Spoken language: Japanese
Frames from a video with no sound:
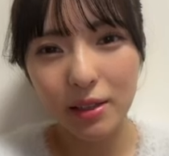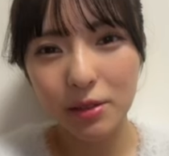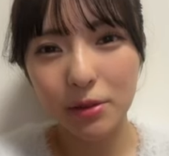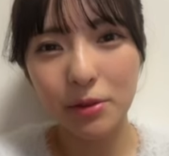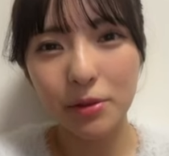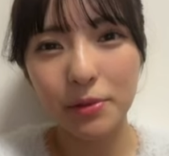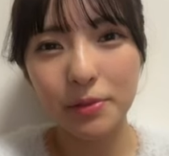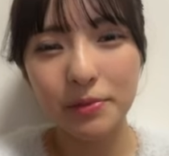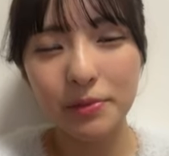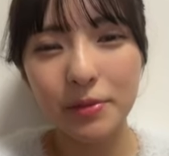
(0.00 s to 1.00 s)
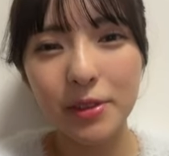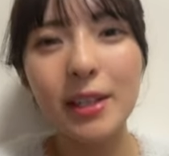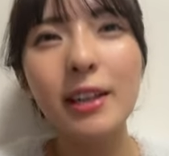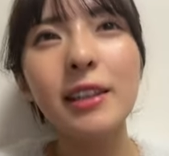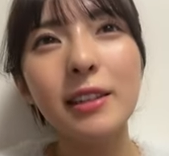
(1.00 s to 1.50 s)
そうもう
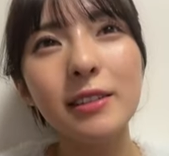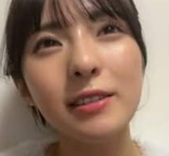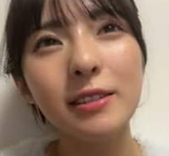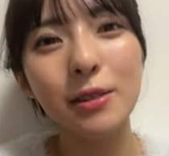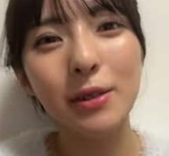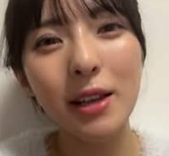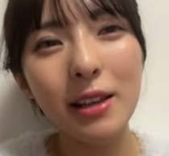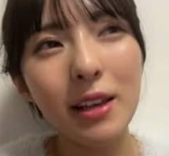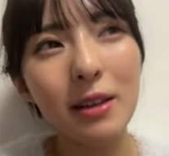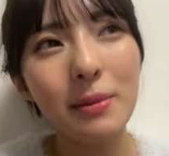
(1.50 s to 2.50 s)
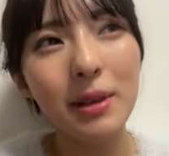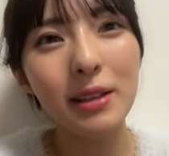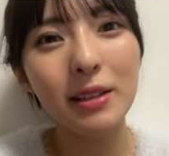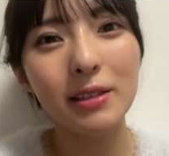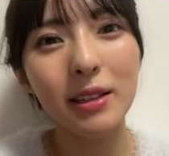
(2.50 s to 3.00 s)
最近その
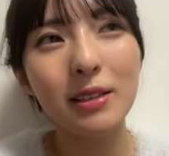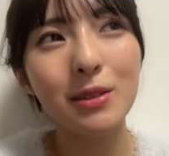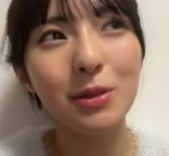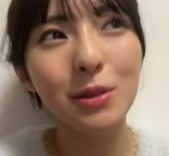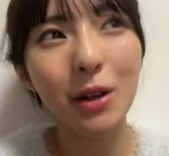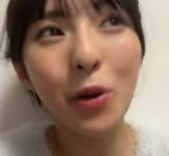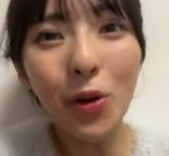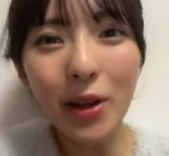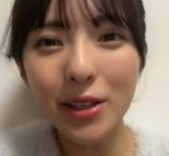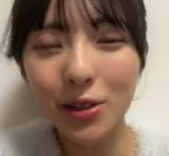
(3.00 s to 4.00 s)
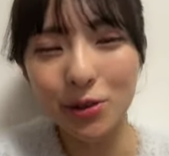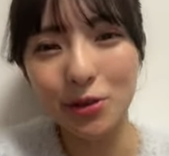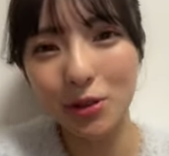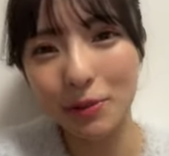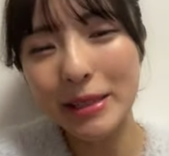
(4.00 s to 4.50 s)
AKB さんのなん公演曲
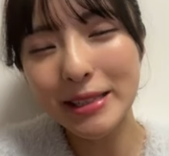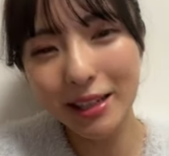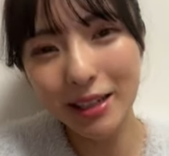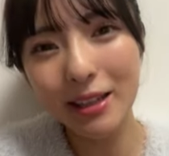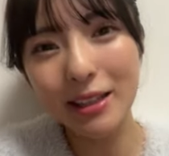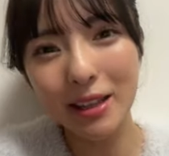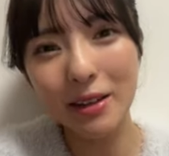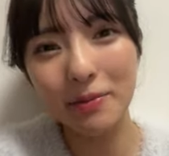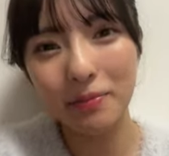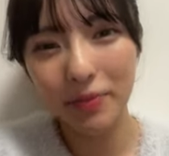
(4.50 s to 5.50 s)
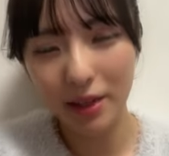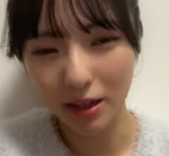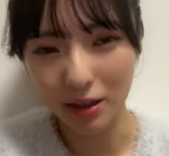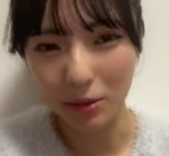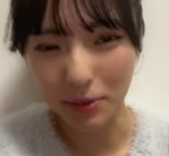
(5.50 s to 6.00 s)
とかめっちゃ聴いてて
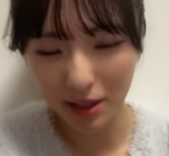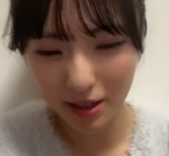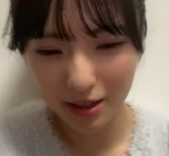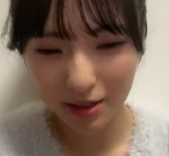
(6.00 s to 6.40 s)
改めて